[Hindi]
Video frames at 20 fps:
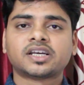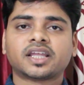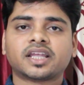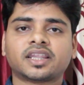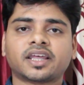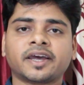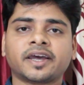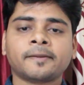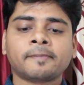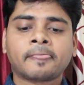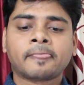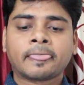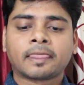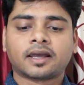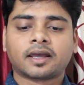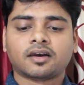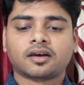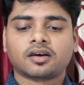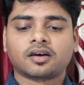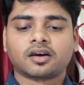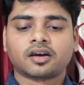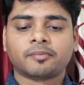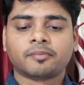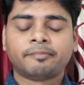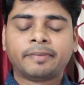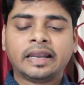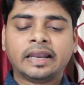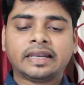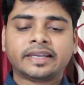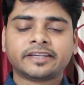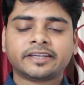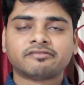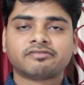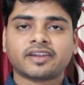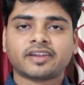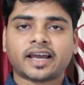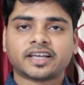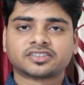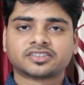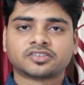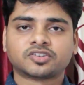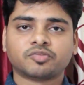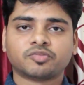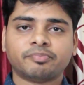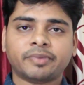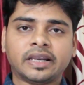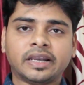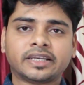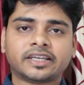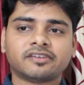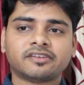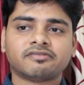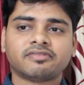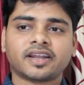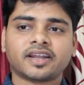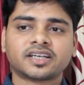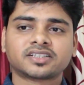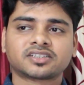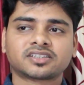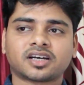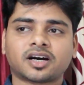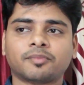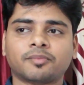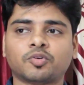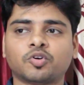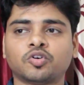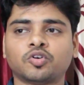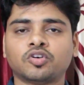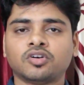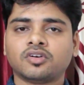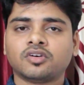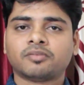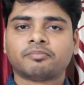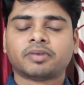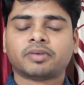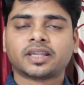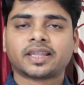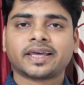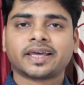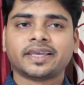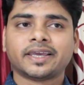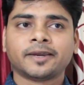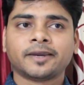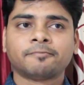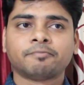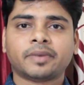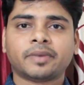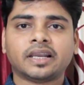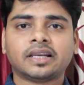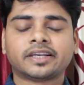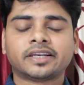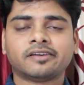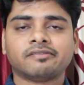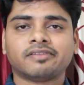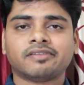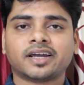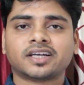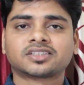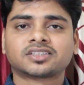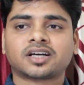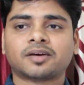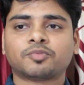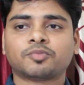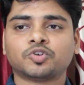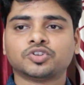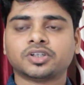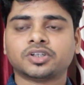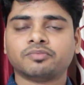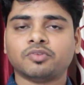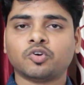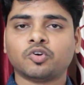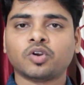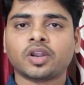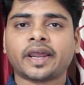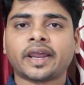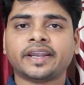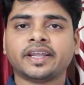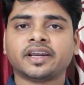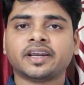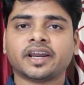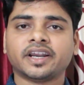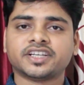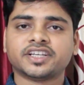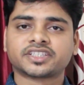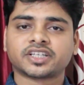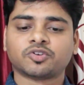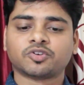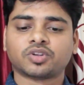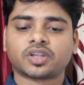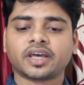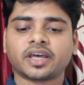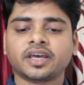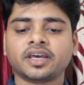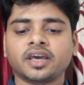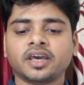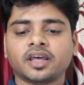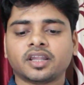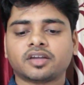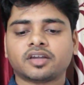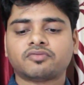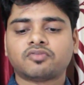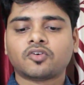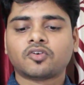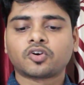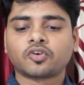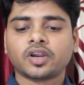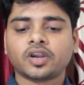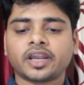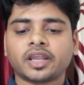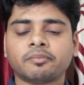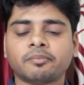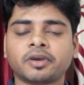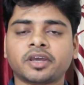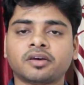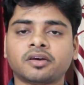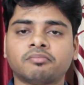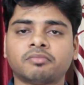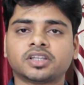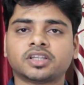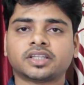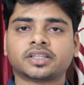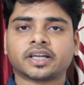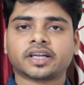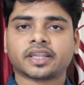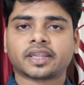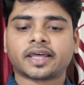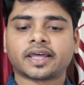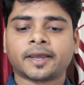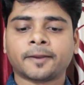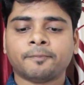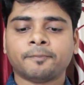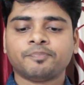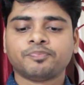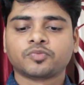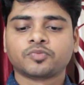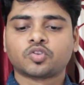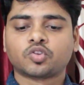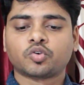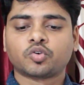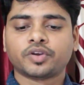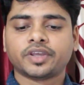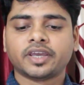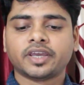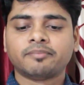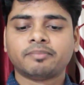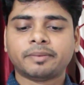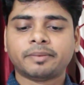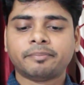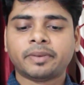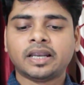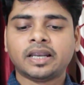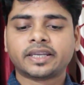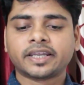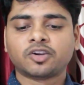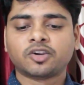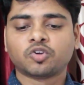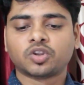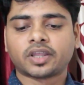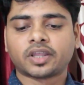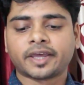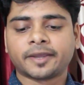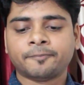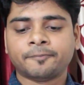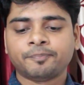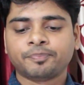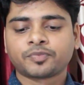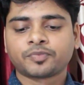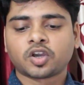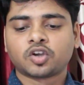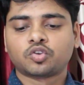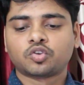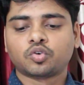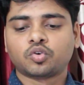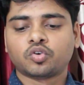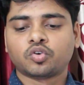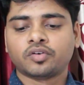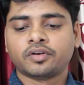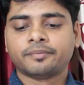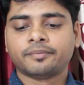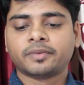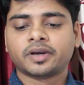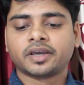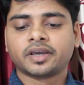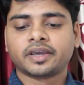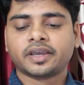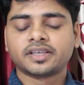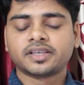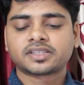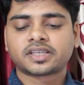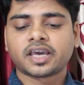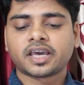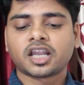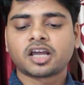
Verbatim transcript: जाता है बिल्ट इन फ्लैश तो बिल्ट इन फ्लैश आपको पता ही है बिल्ट इन फ्लैश आपको जब लो लाइटिंग कंडीशन होता है तब फोटो लेने में मदद करता है तो ये बिल्ट इन होता है तो इसके